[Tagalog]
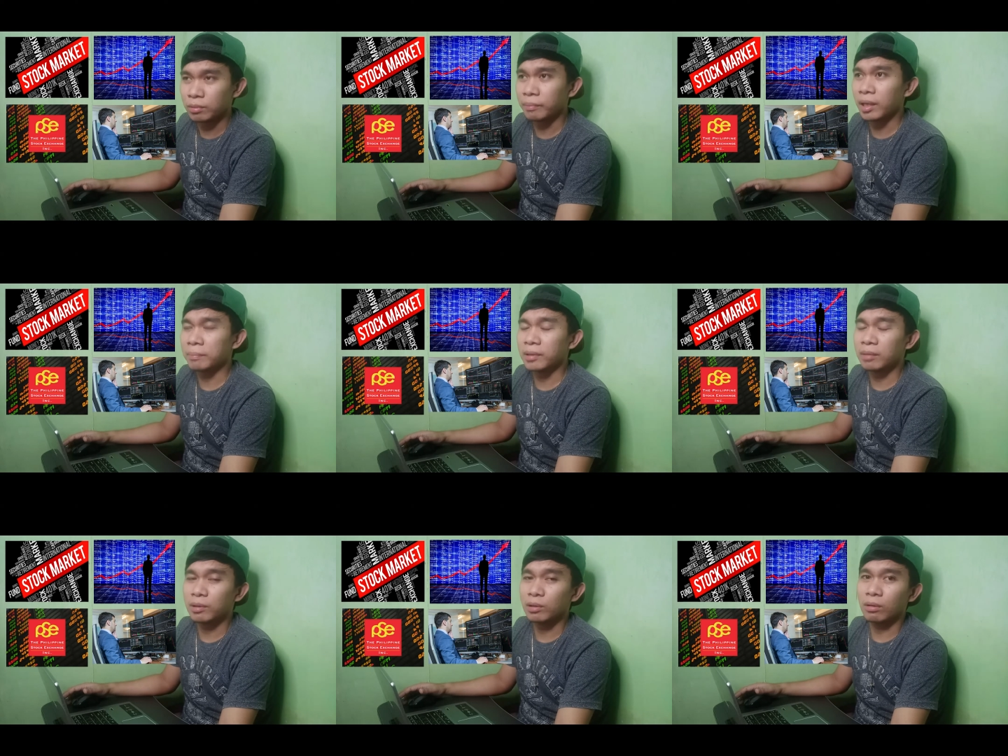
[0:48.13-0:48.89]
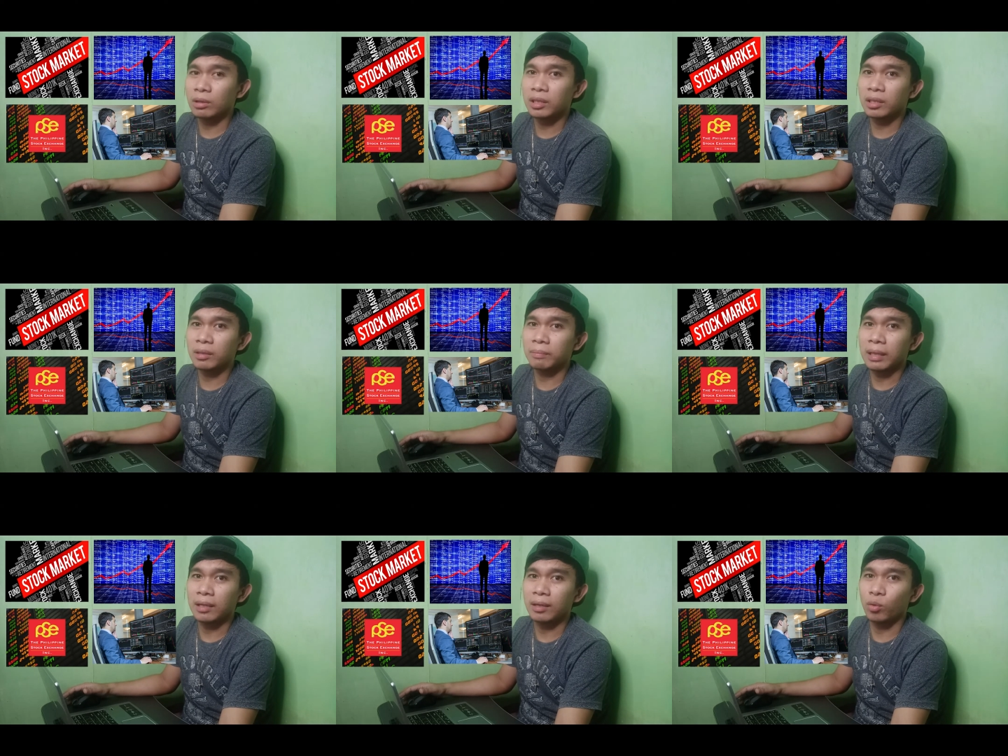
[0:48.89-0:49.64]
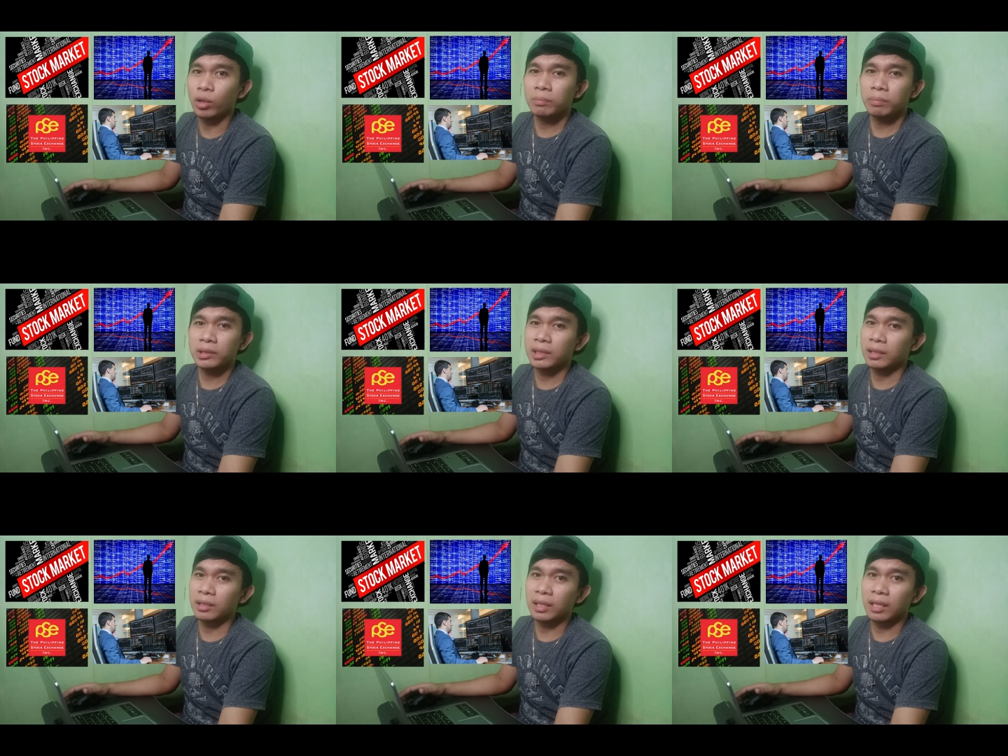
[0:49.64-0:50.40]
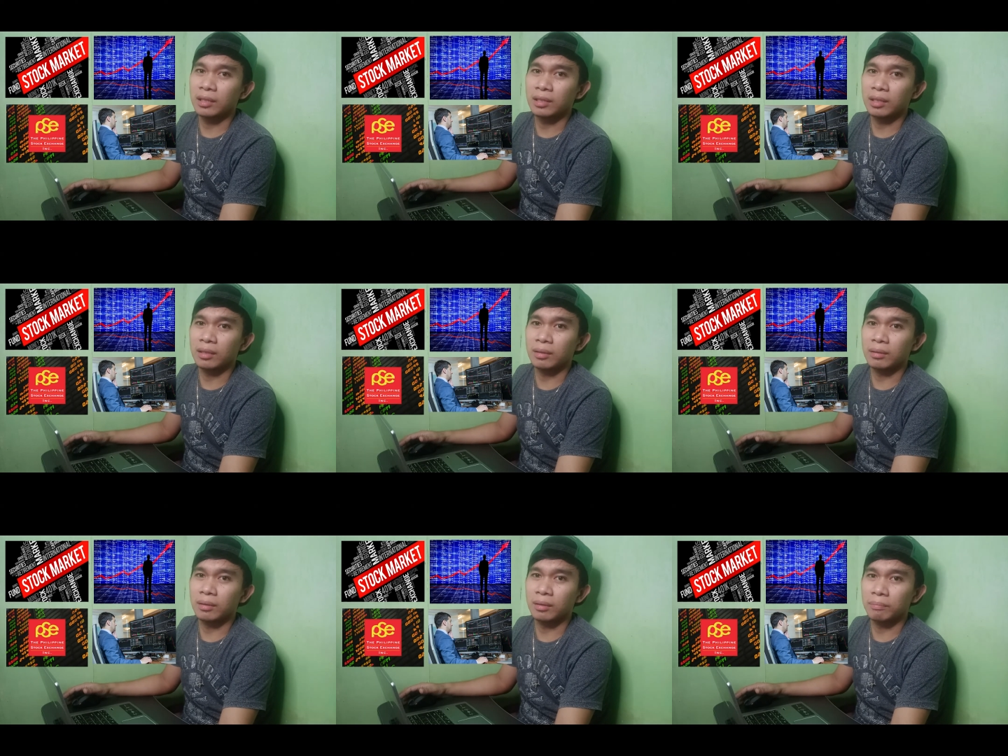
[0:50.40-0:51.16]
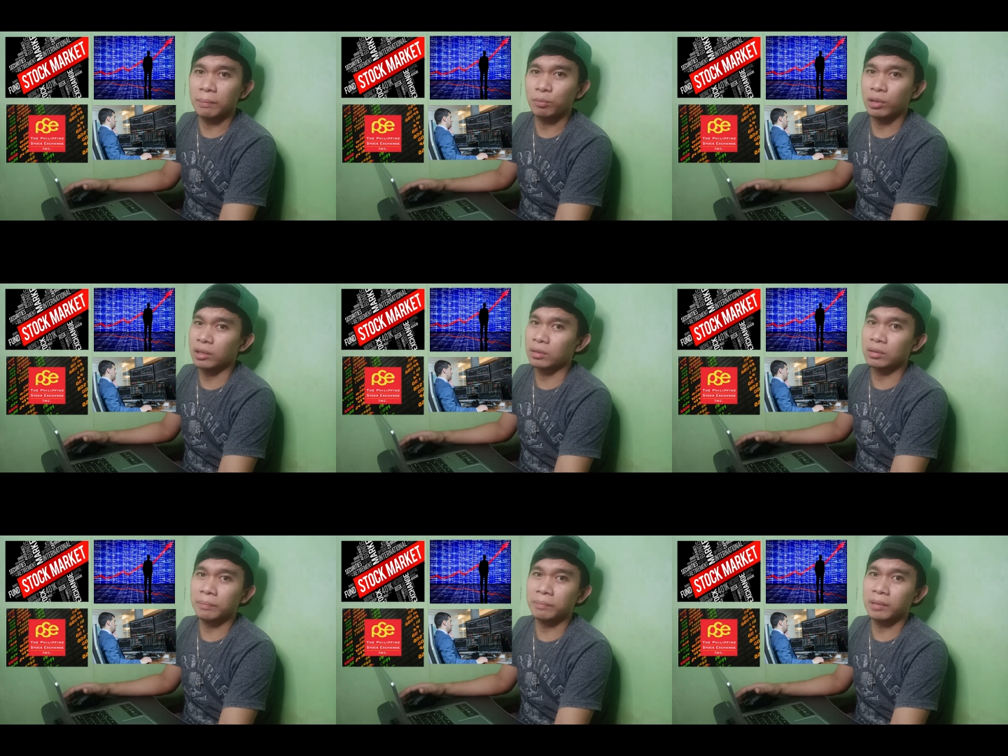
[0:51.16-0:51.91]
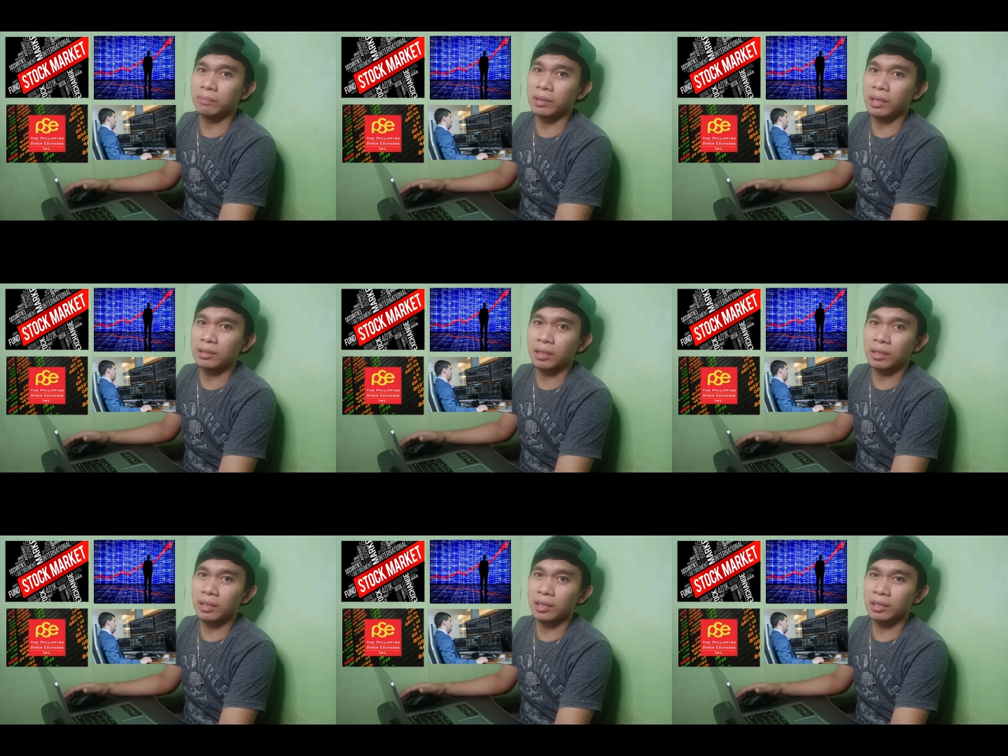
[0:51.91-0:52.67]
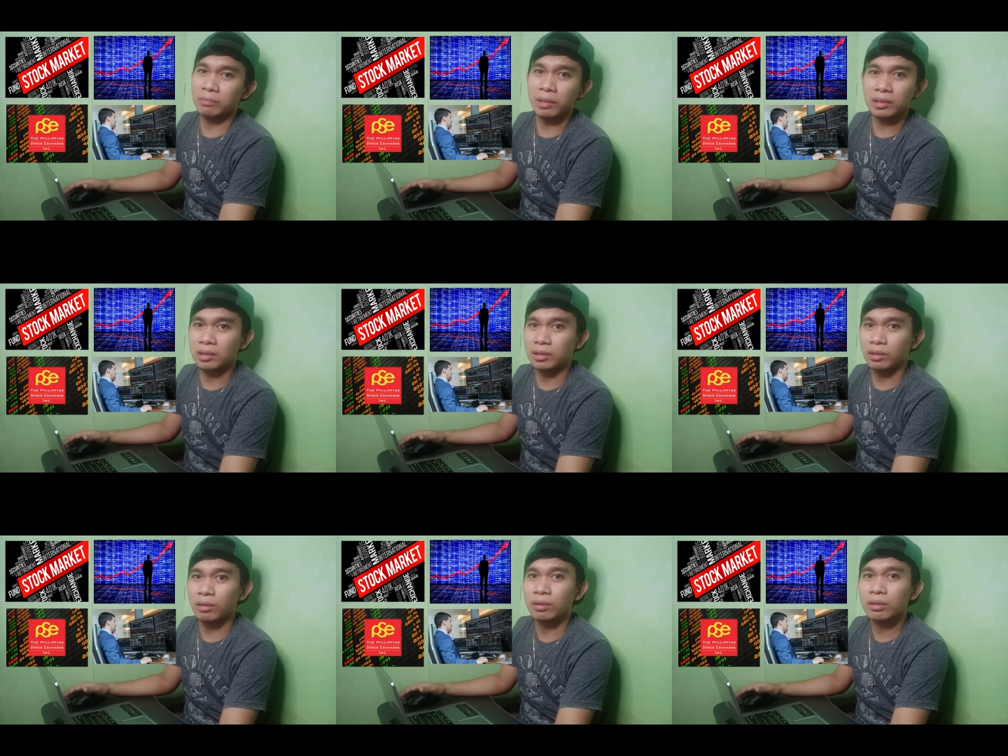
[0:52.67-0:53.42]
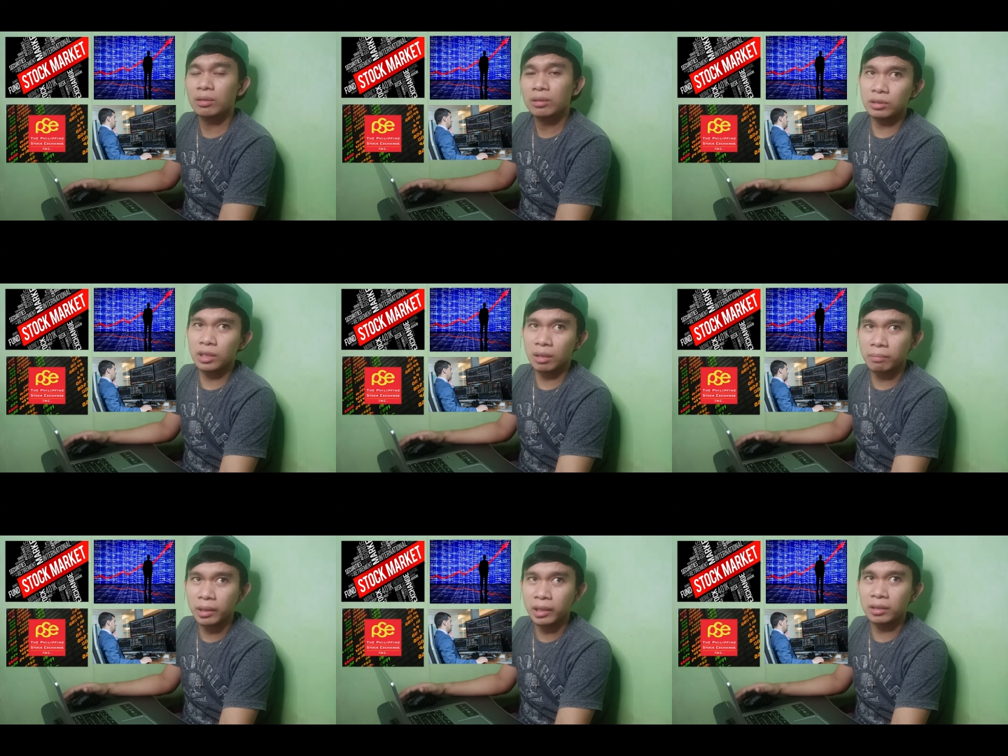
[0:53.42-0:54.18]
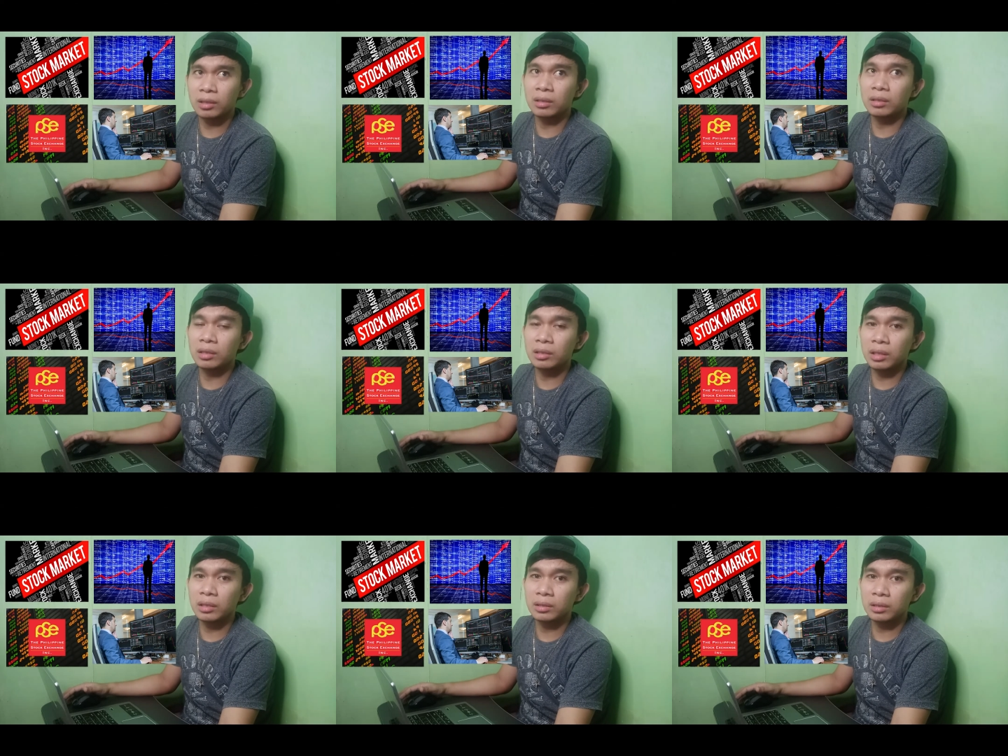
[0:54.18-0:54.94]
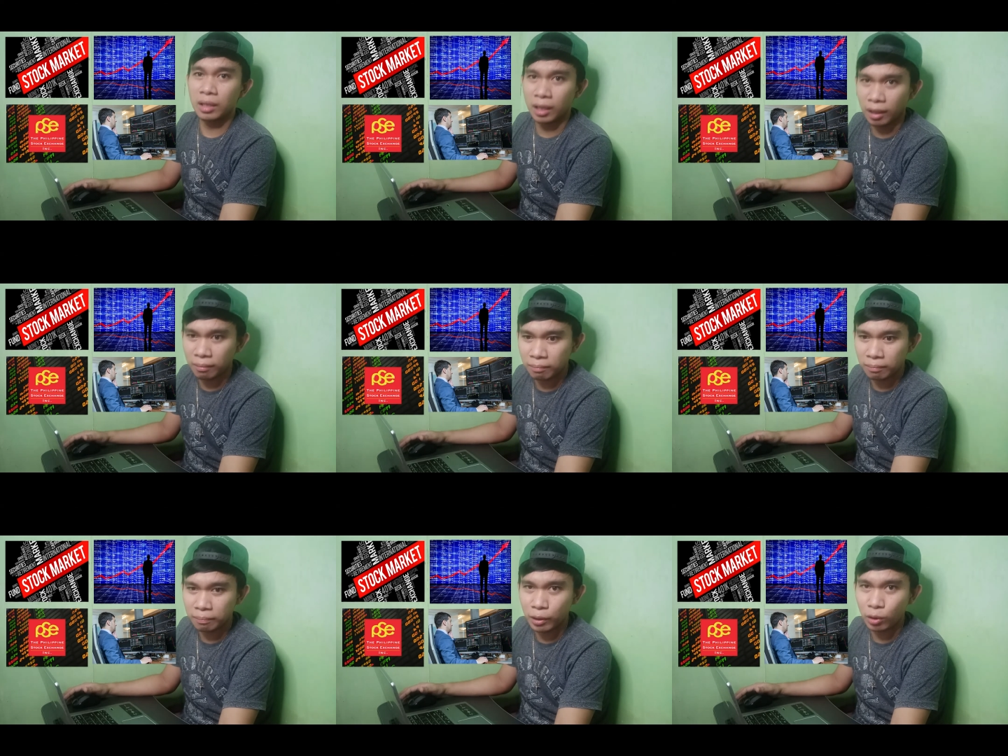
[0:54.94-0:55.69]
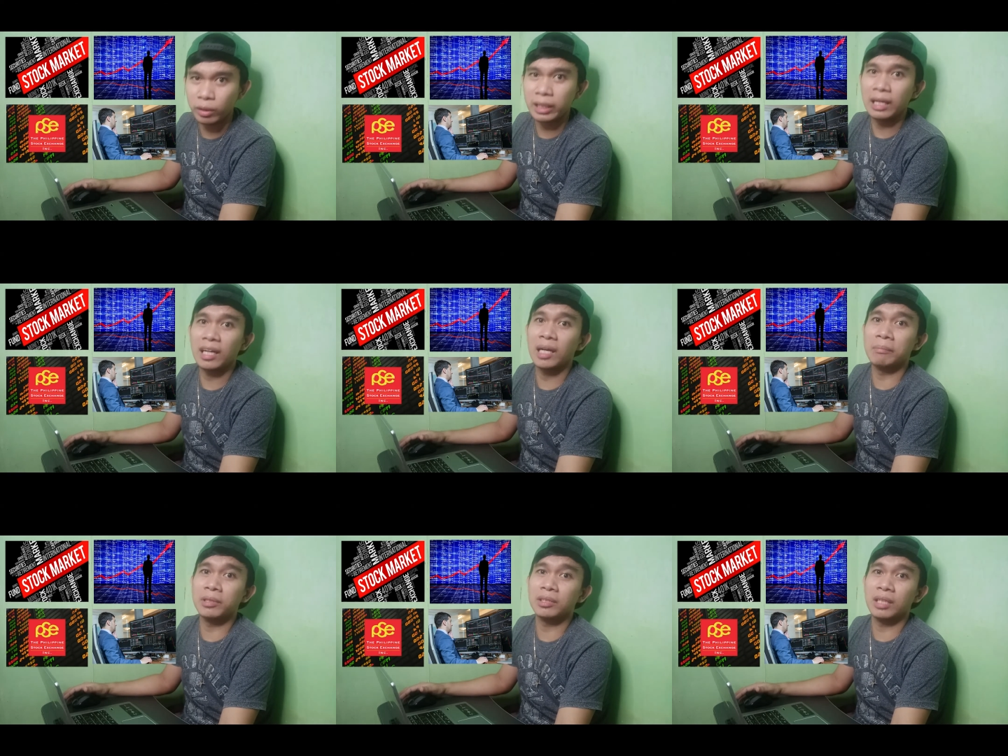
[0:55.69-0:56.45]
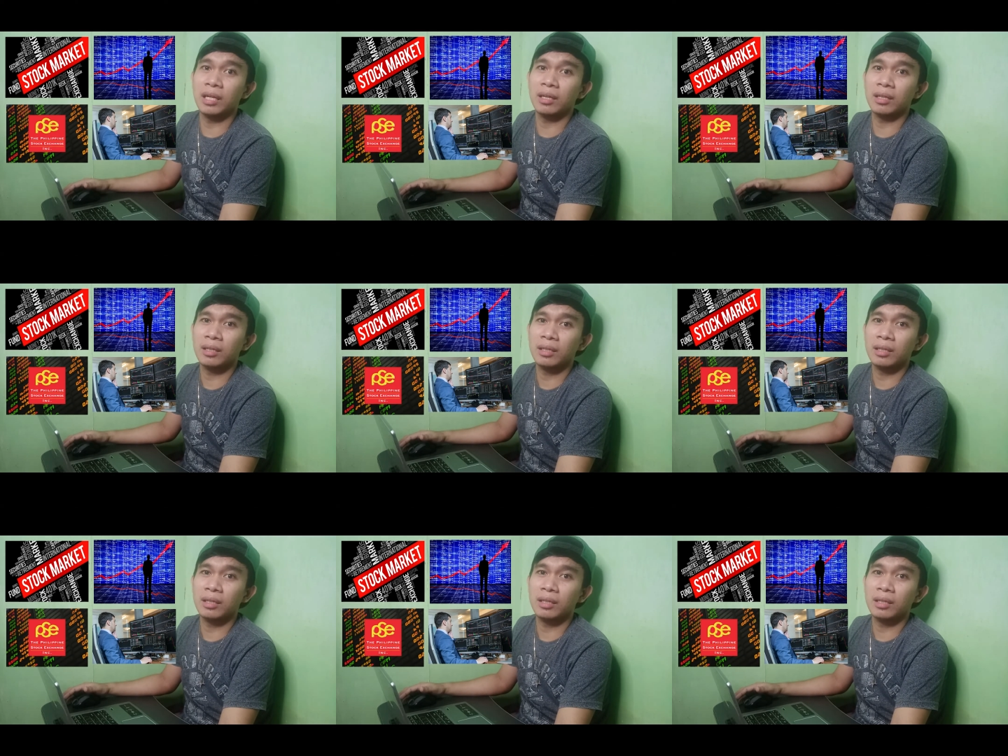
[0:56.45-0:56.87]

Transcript: yung mga Pilipino kasi parang 1% lang ng population sa Pilipinas ang nag invest dito. Yung stock market, hindi siya scam, pero ginagamit siyang